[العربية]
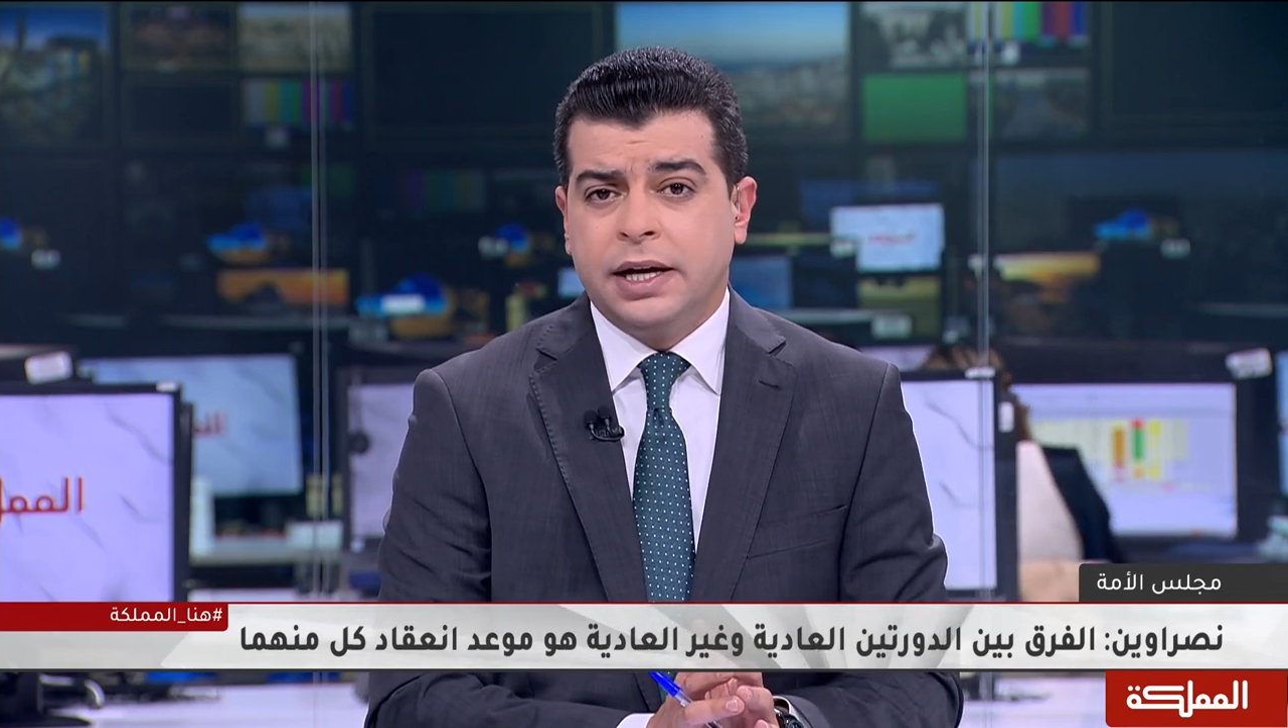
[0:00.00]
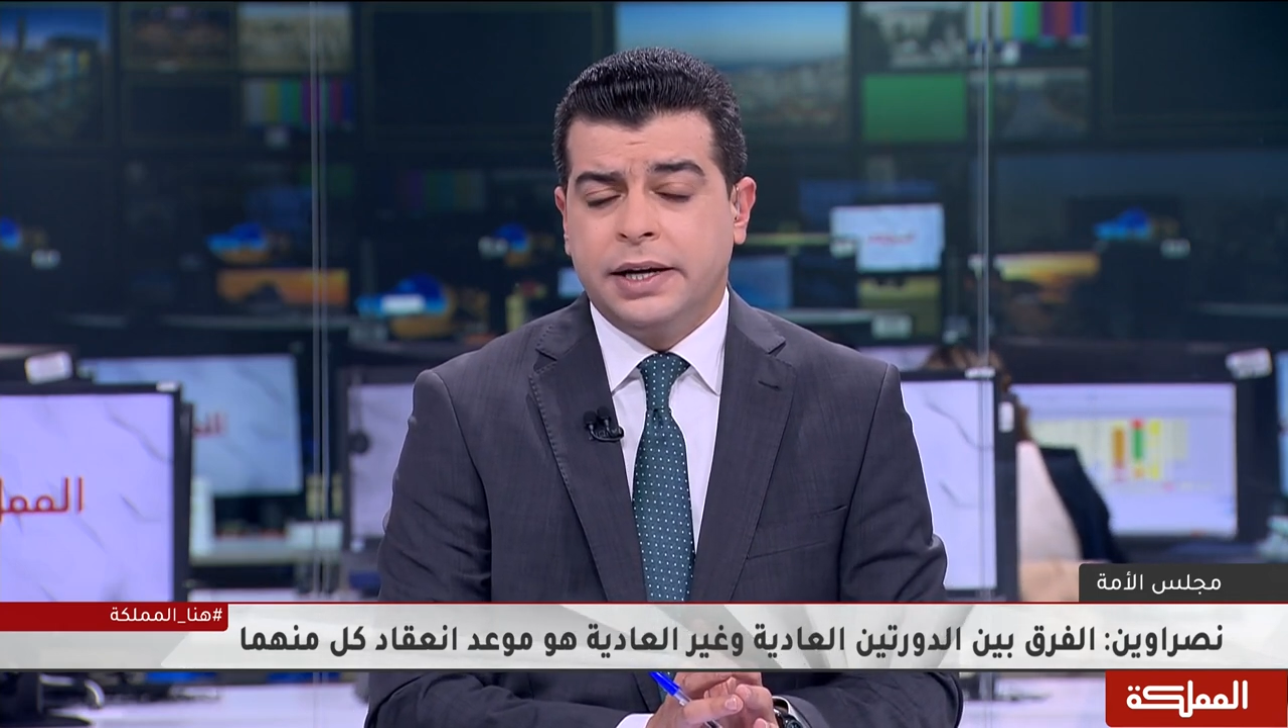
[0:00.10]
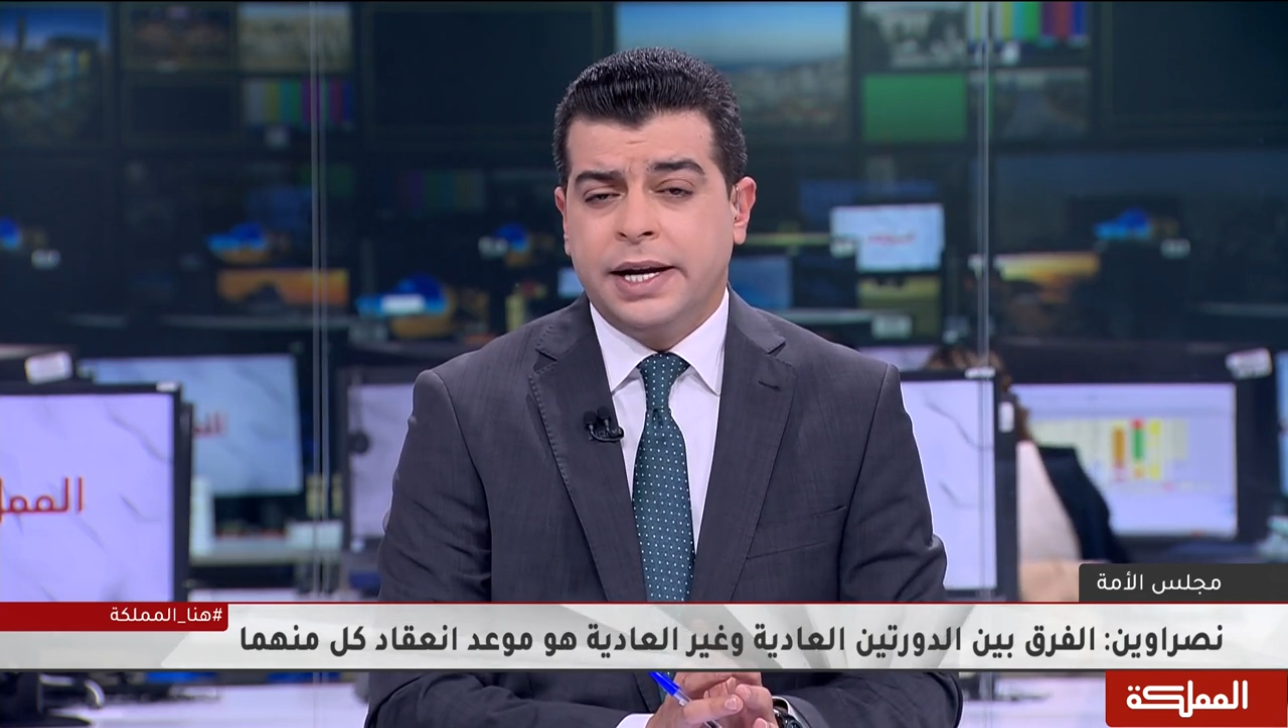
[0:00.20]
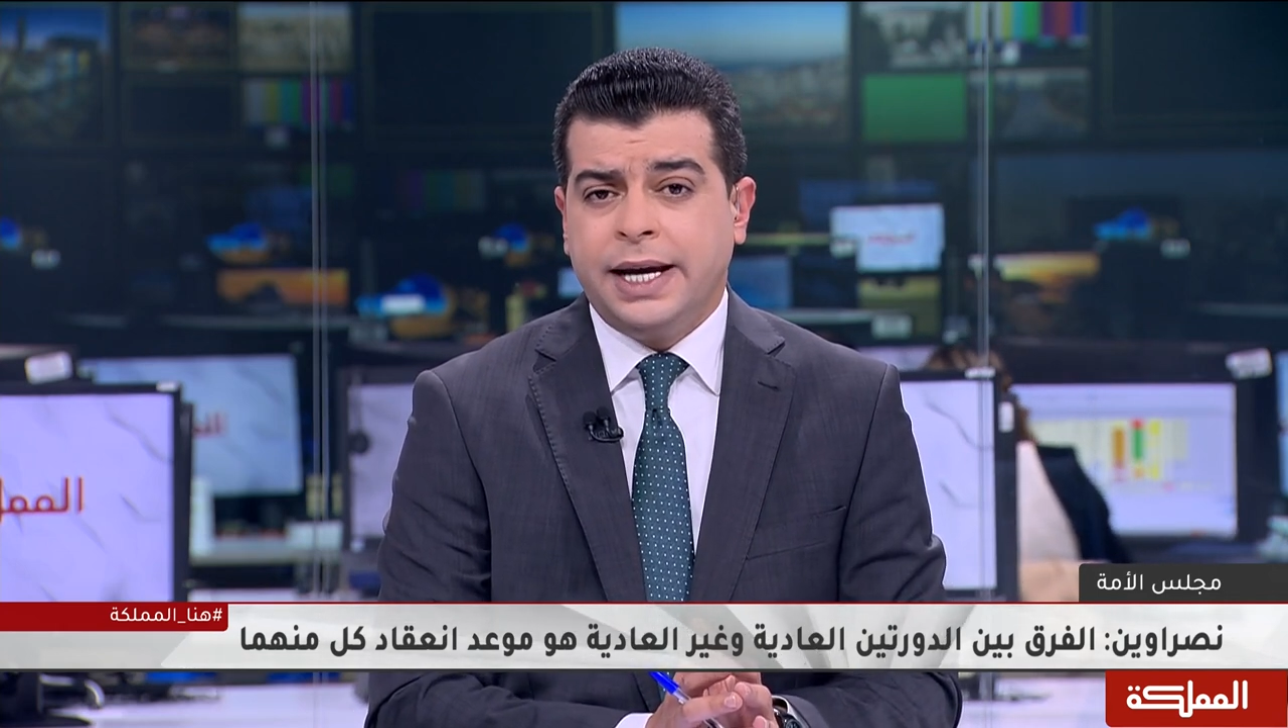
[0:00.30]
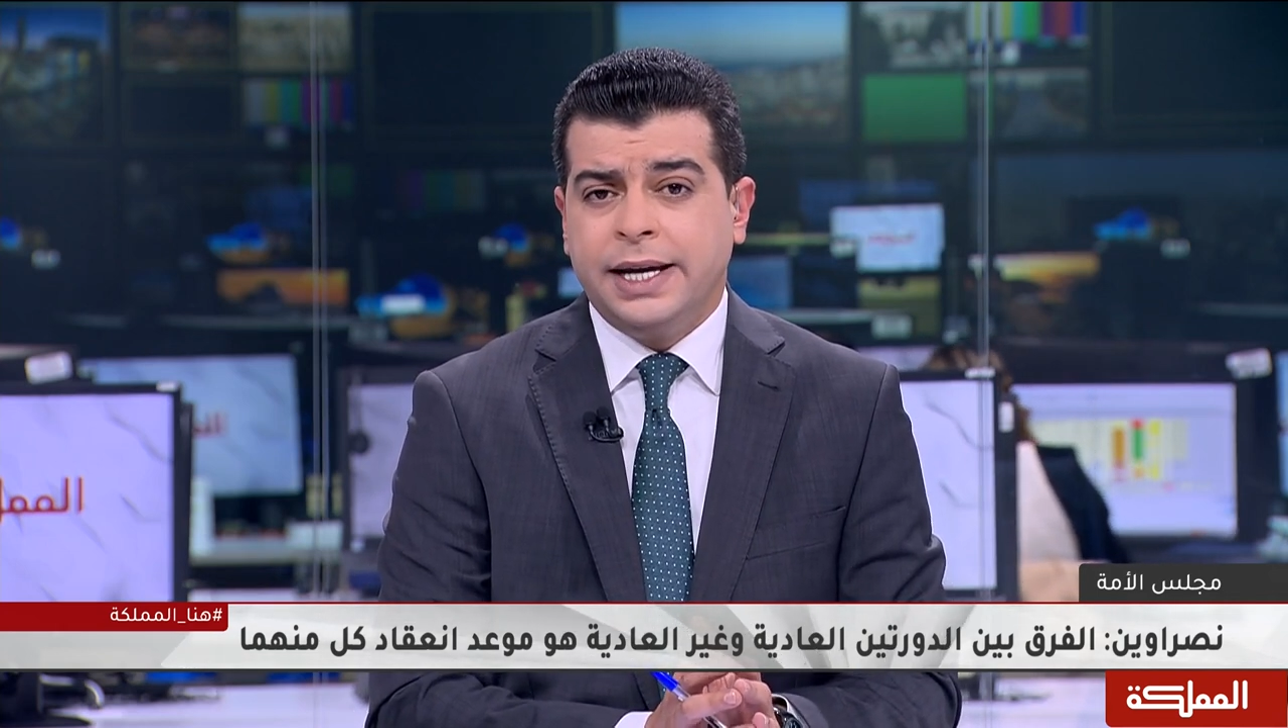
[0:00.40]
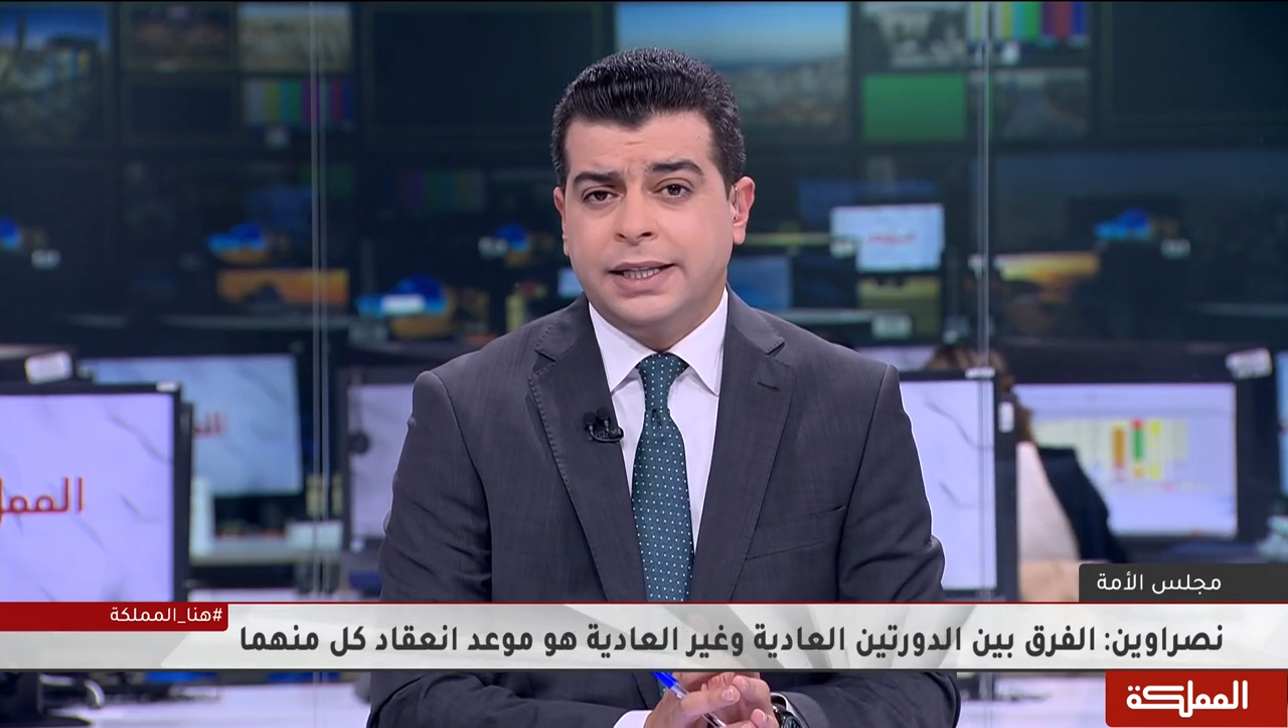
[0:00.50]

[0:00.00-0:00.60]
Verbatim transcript: ناحية